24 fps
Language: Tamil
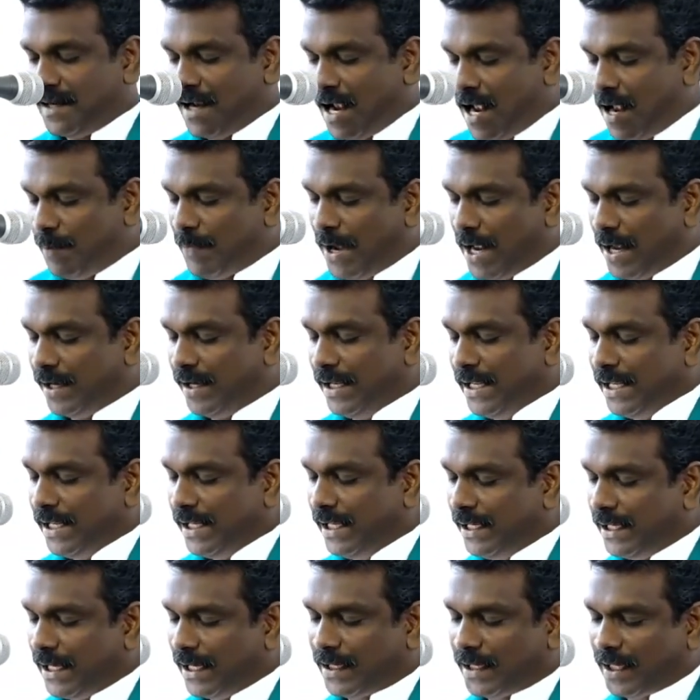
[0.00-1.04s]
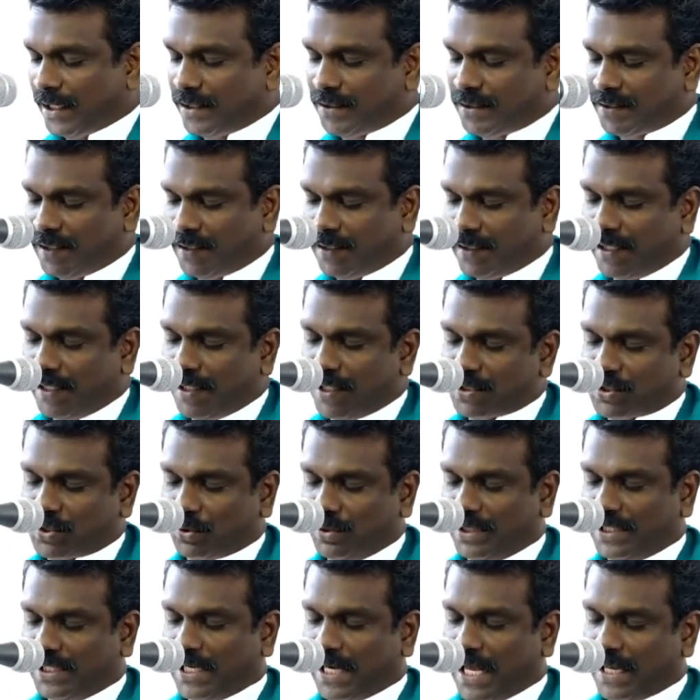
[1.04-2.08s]
ஆமாம் இங்கே கர்த்தர் என்ன
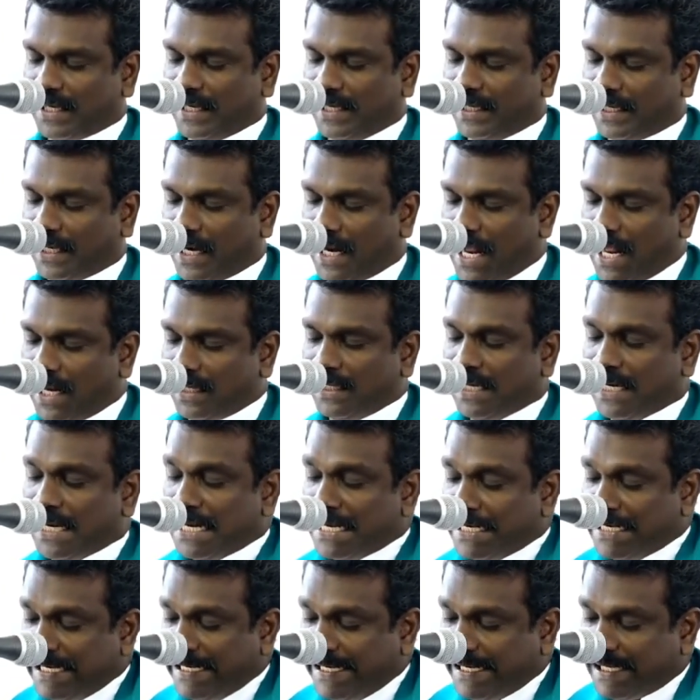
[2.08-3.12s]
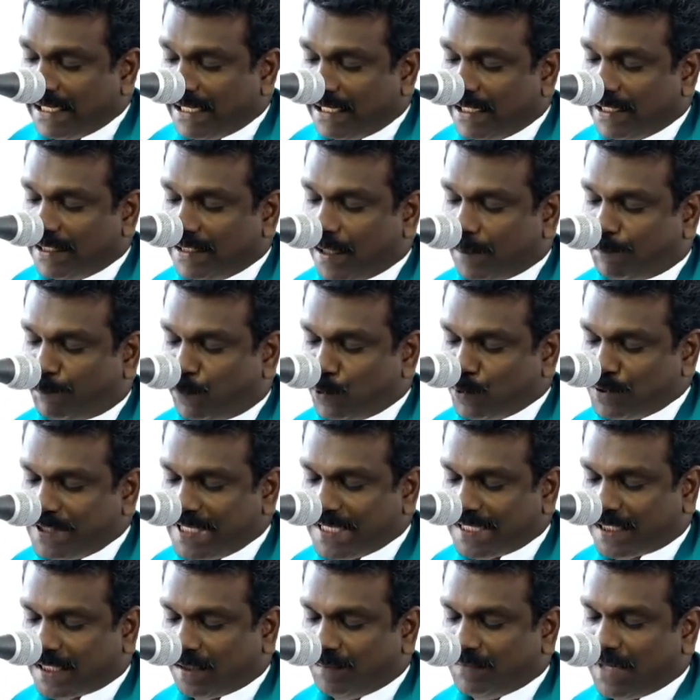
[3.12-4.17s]
சொல்லுகிறார் என்றால் நீங்கள் இதை
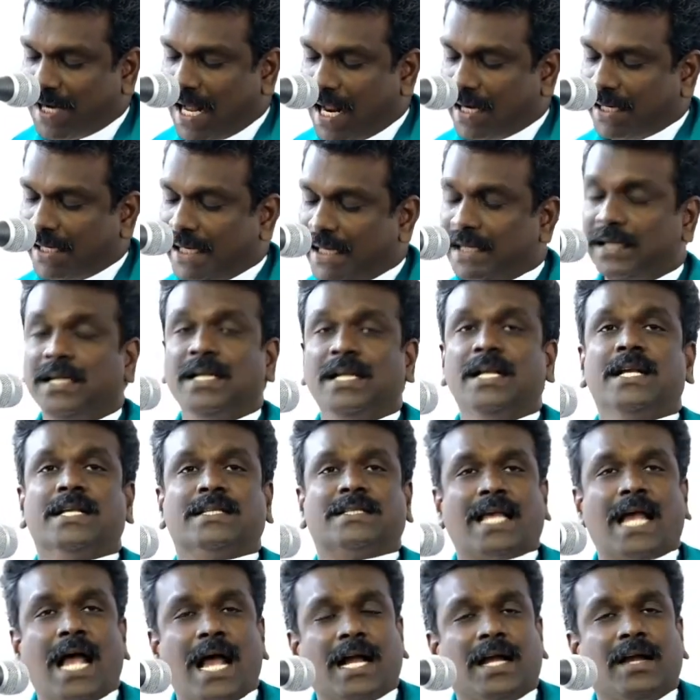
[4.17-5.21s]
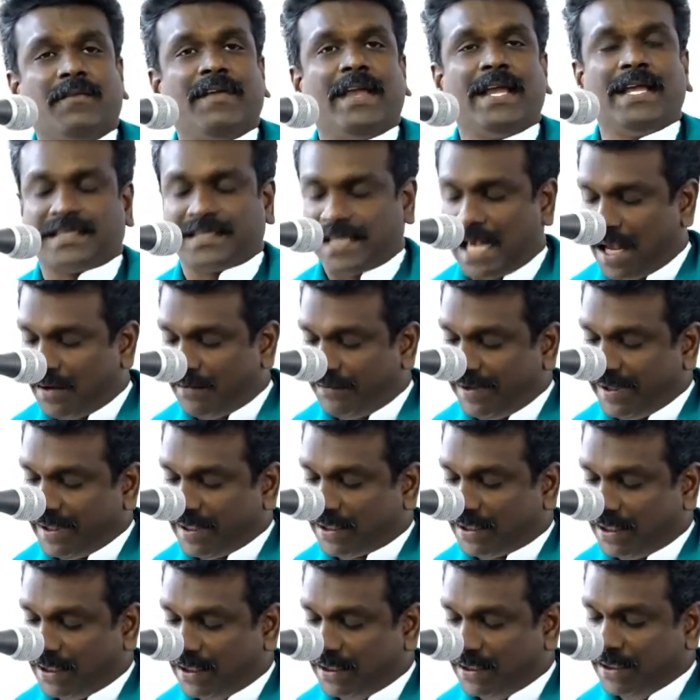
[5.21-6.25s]
புசிக்கும் நாளில் சாகவே
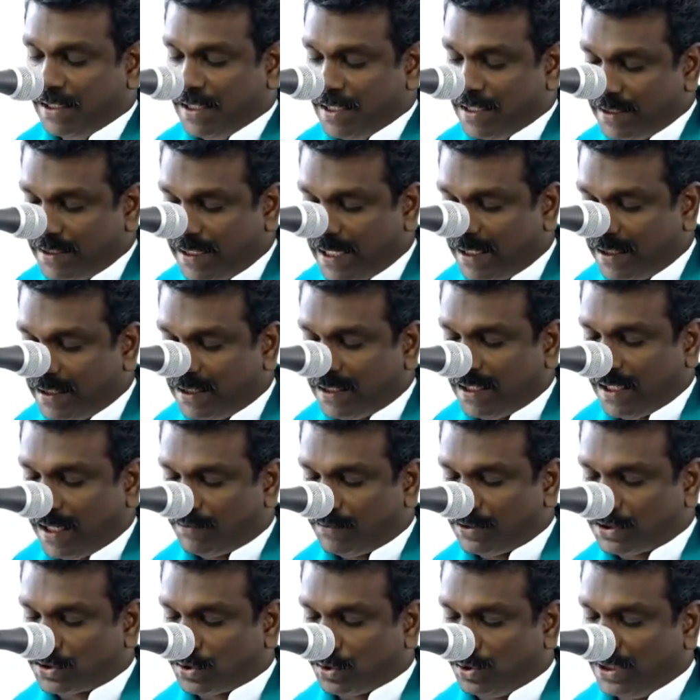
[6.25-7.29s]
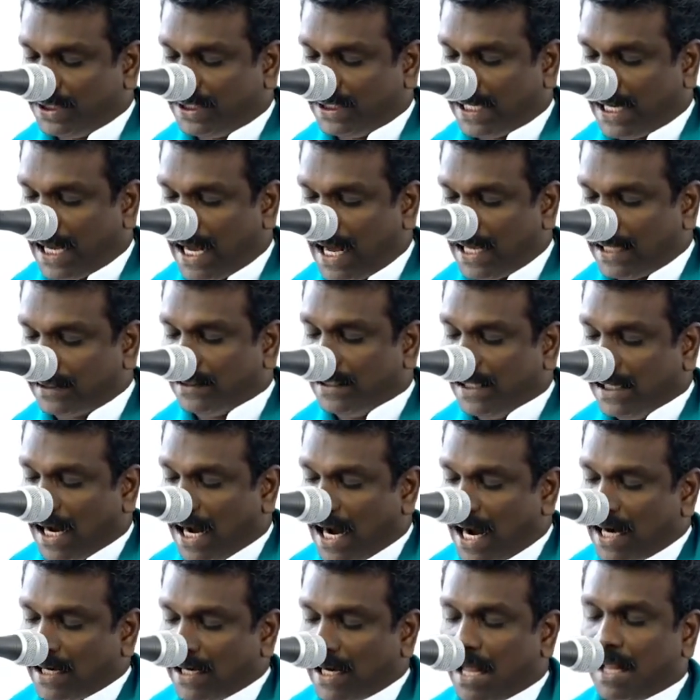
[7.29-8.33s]
சாவீர்கள் என்று அவர் சொல்லுகிறார்
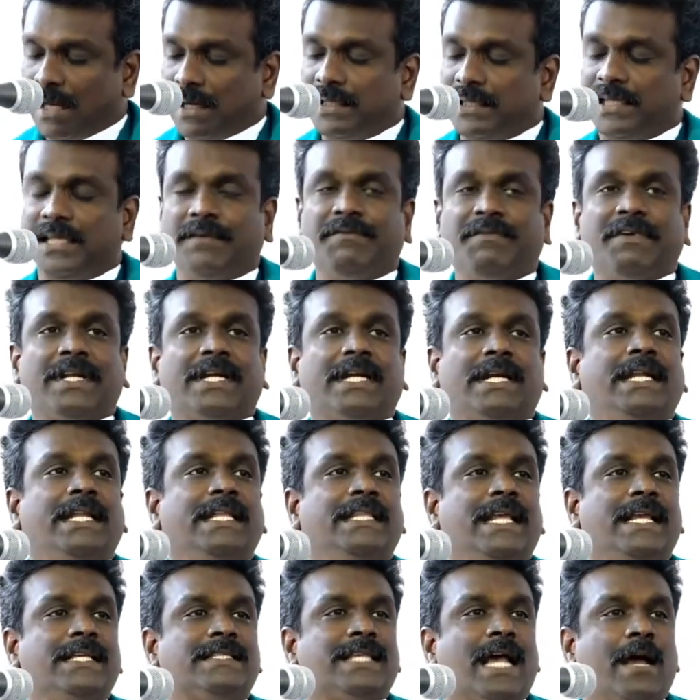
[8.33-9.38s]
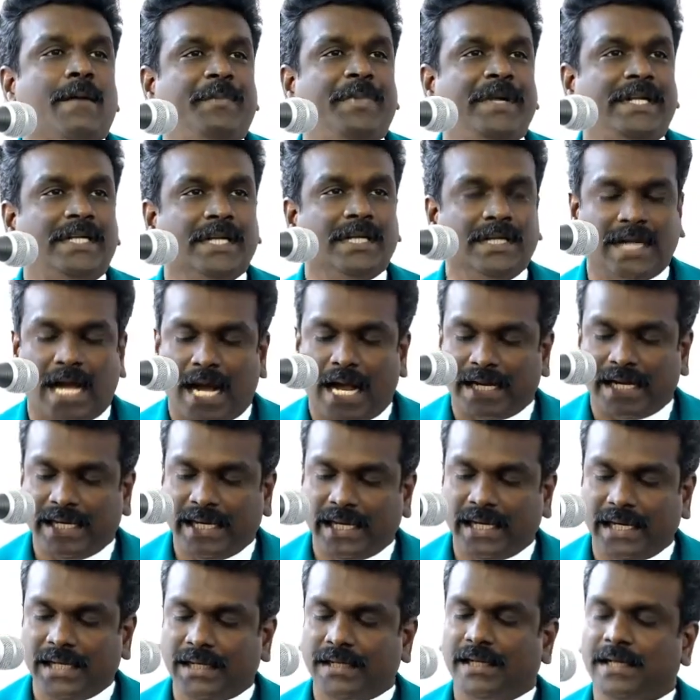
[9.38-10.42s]
ஆனால் இவர்கள் இதை சாப்பிட்ட
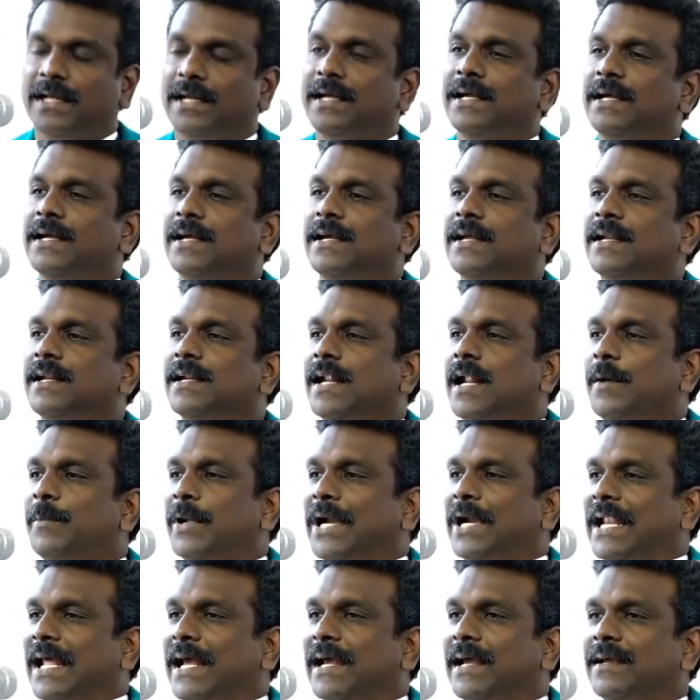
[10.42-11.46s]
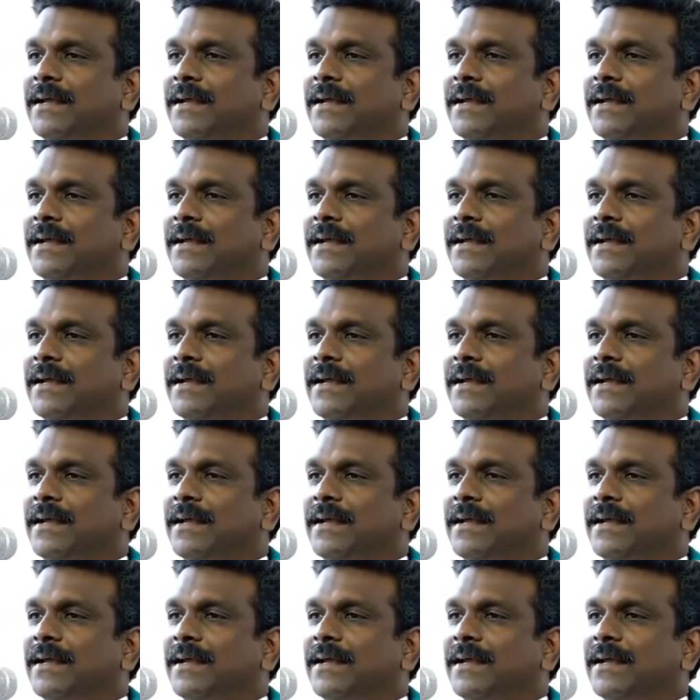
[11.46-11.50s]
நாளில் என்ன பண்ணல